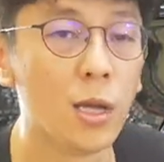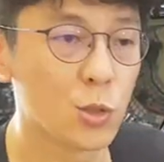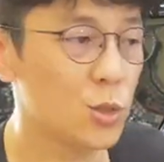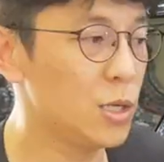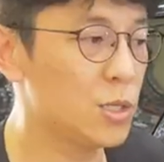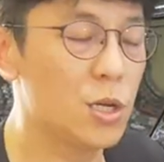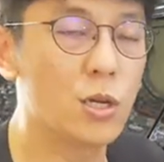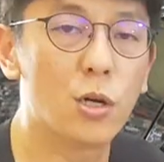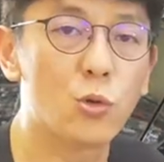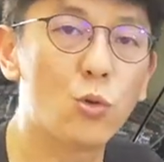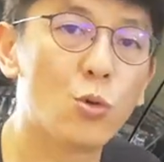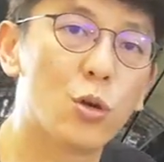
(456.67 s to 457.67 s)
所以车
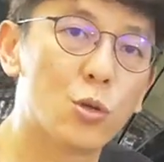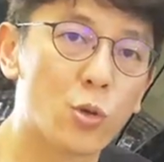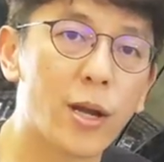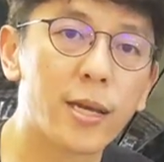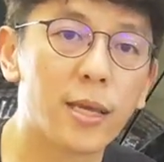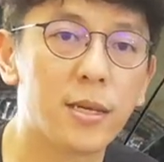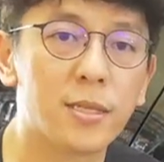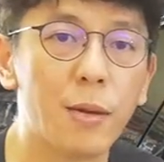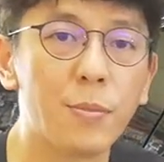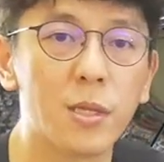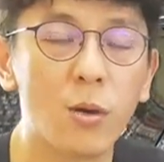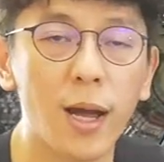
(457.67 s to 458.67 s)
友如果装 K T
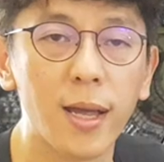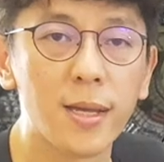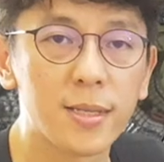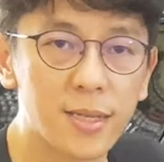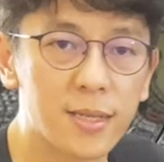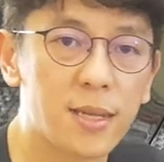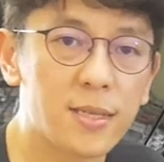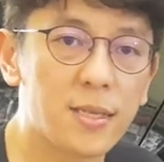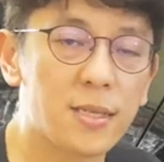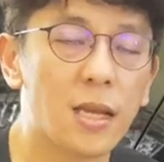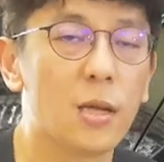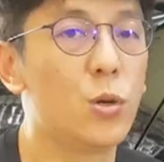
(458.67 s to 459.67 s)
产品的话，这些
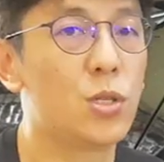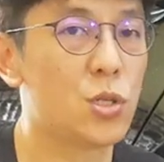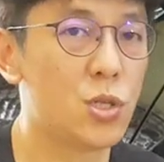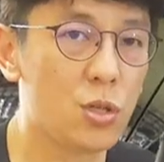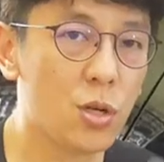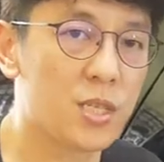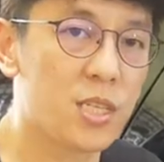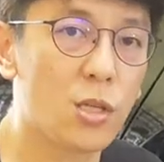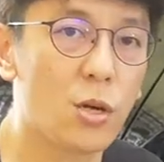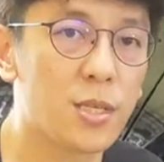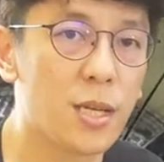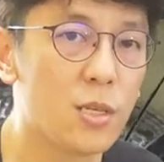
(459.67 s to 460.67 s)
细节或者是有镜
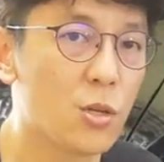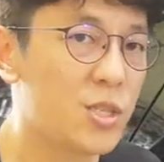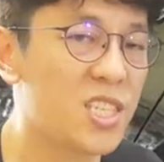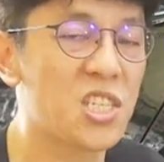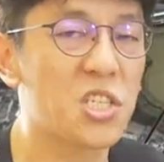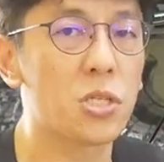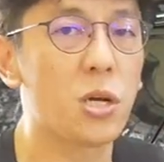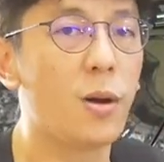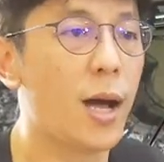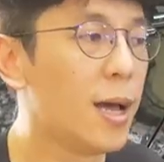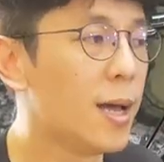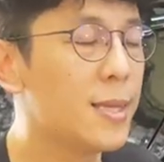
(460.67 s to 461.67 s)
头前有计事的
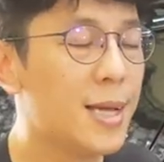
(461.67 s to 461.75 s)
话，